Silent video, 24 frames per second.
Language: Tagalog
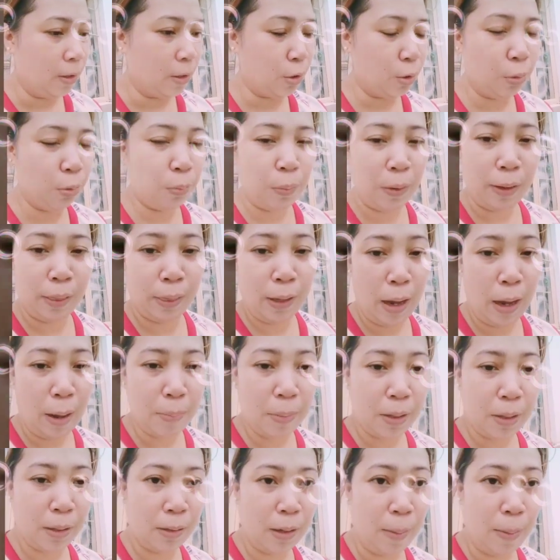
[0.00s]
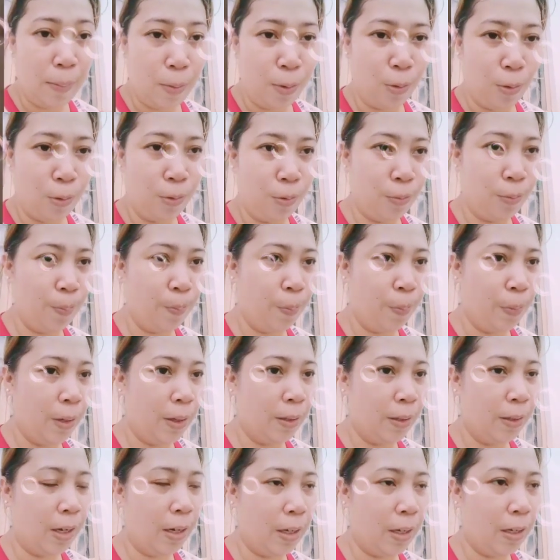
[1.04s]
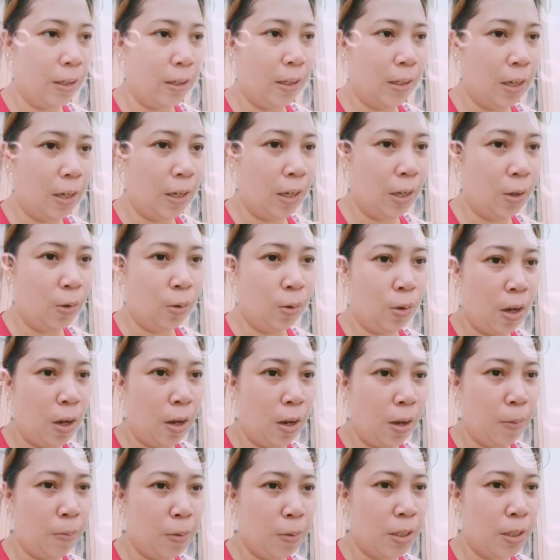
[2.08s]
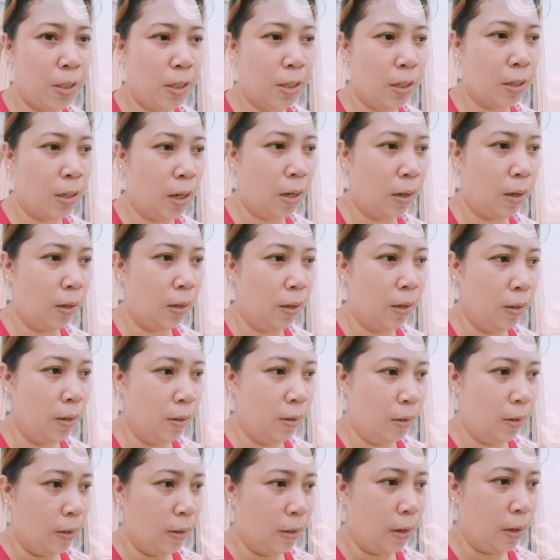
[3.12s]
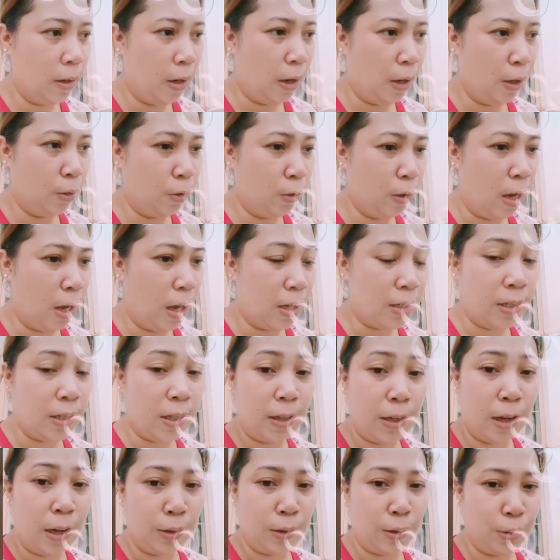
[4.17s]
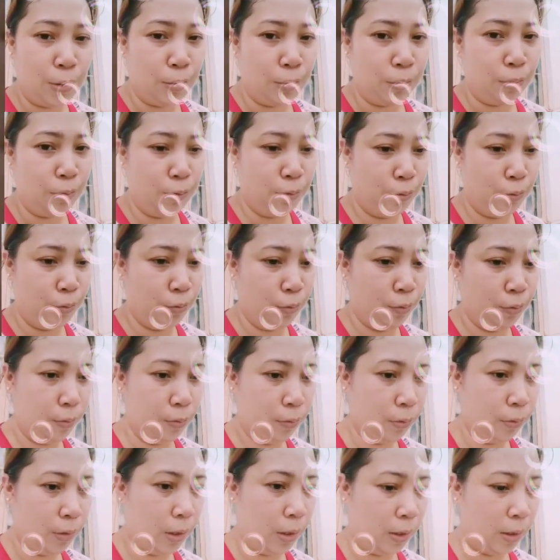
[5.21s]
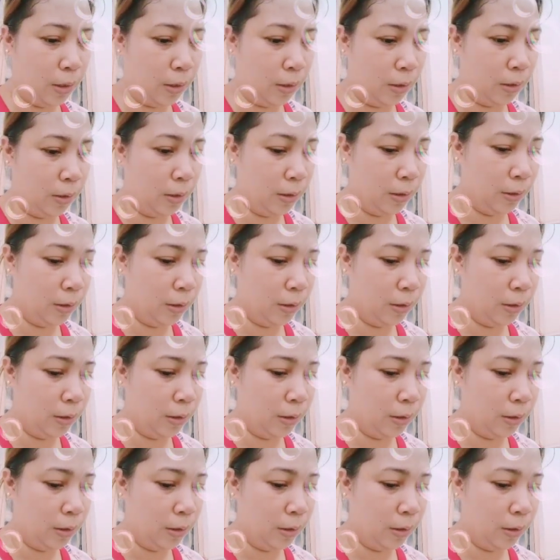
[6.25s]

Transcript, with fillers: sobrang daming damo. Dahil hindi ko na minsan na, na ano na asikaso. Yan.